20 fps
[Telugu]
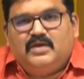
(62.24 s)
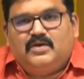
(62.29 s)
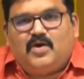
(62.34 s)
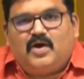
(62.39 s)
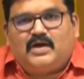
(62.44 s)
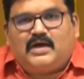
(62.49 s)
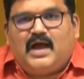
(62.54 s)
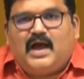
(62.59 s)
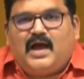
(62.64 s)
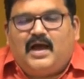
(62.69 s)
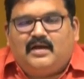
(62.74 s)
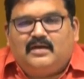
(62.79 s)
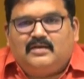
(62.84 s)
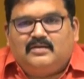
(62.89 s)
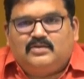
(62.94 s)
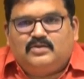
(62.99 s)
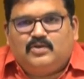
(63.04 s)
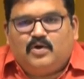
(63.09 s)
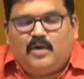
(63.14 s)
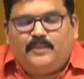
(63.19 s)
ఇంకొక
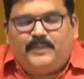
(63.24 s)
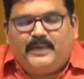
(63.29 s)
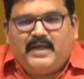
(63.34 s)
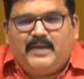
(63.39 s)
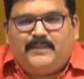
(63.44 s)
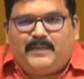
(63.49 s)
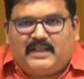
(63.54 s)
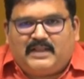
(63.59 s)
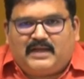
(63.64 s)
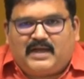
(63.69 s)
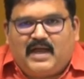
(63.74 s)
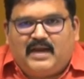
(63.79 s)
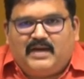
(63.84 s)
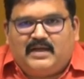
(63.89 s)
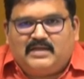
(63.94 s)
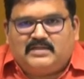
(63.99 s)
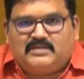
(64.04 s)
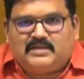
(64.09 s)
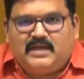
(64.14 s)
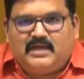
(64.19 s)
దోపిడీ
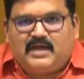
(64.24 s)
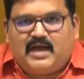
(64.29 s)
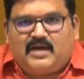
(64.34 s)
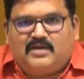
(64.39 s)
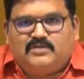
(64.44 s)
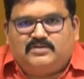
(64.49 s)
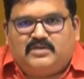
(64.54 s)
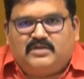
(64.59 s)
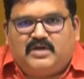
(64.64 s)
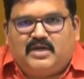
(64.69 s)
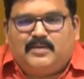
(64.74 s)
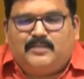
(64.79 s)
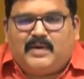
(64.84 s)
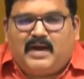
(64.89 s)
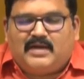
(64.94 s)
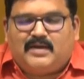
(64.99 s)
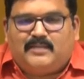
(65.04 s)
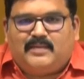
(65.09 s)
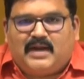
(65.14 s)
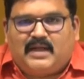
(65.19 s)
పథకానికి శ్రీకారం చుట్టిన
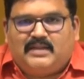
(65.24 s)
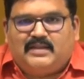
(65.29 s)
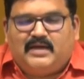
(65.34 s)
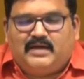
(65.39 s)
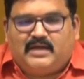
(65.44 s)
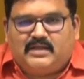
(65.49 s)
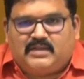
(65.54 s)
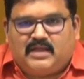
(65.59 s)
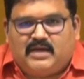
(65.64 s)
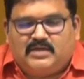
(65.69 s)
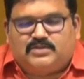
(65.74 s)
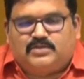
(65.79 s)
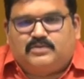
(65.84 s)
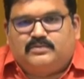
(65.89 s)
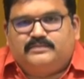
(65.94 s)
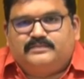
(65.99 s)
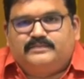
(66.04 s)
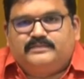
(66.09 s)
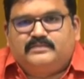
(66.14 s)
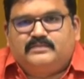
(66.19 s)
మాట మనందరికీ
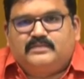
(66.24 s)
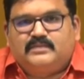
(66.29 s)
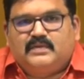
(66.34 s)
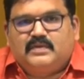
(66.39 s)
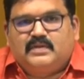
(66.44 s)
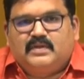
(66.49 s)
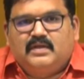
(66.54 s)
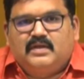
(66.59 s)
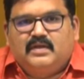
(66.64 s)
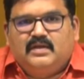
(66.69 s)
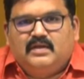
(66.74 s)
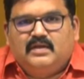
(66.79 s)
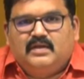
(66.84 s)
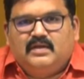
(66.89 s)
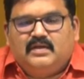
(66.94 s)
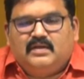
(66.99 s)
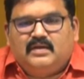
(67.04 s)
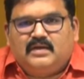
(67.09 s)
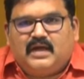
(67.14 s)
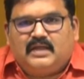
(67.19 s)
తెలుసు
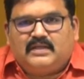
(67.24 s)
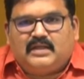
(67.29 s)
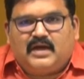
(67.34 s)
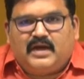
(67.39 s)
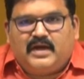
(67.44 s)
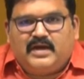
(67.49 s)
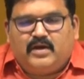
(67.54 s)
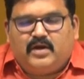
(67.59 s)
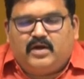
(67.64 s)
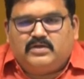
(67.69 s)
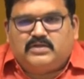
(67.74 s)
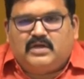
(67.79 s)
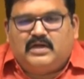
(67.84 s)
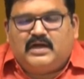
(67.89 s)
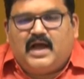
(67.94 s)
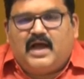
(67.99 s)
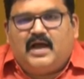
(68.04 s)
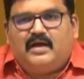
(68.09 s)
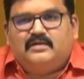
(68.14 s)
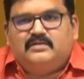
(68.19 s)
గత రెండు
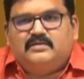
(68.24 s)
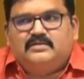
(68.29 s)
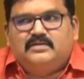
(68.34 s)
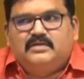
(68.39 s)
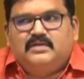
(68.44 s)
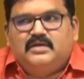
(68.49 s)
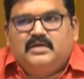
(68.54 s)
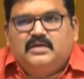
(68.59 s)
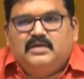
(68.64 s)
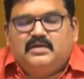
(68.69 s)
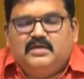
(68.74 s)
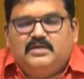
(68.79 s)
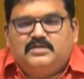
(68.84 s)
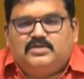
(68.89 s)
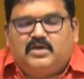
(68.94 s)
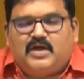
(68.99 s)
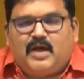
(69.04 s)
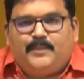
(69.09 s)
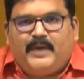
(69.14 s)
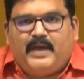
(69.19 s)
రోజులుగా
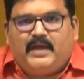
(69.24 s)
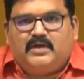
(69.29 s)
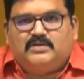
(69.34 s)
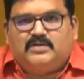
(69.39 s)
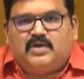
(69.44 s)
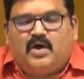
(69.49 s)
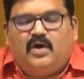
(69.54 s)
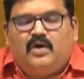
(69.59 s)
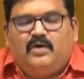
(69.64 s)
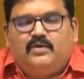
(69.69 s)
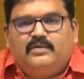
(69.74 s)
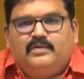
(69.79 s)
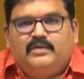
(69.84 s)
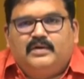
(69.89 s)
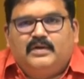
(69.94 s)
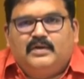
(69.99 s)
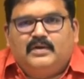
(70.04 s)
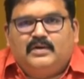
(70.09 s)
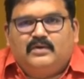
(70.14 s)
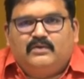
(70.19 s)
ఇసుక పేరుతో
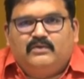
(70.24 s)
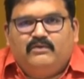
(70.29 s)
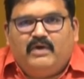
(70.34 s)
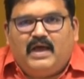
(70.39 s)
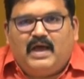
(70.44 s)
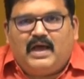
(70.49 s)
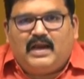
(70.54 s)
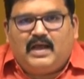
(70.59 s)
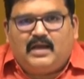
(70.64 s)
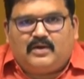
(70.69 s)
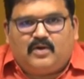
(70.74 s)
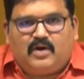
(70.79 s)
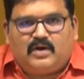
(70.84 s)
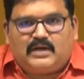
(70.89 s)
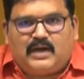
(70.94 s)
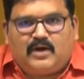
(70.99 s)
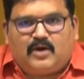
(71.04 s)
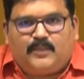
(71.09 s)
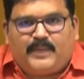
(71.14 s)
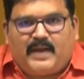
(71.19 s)
వేల
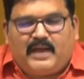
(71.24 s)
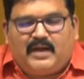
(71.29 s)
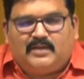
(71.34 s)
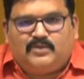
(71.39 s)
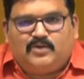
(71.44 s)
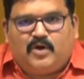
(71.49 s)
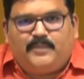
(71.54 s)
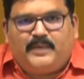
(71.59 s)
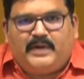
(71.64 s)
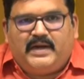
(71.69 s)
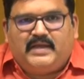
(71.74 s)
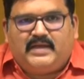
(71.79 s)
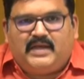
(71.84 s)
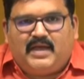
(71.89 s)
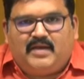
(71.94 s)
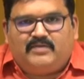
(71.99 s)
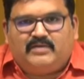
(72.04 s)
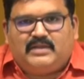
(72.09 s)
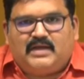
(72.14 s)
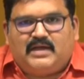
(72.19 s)
కోట్ల రూపాయల
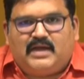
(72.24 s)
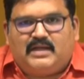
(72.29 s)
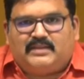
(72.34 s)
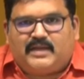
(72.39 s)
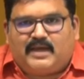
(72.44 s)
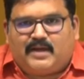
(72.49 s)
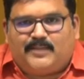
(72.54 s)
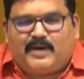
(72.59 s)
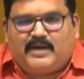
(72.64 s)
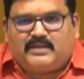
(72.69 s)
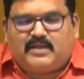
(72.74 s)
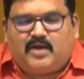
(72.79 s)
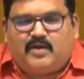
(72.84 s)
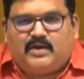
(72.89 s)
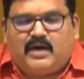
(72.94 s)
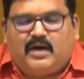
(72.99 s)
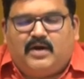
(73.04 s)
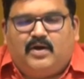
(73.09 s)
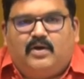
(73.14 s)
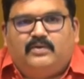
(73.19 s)
దోపిడీకి ఏ విధంగా తెగబడతా
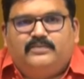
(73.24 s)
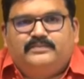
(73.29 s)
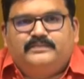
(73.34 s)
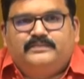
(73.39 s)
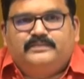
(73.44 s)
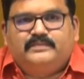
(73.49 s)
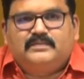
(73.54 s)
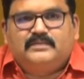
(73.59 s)
ఉన్నాడో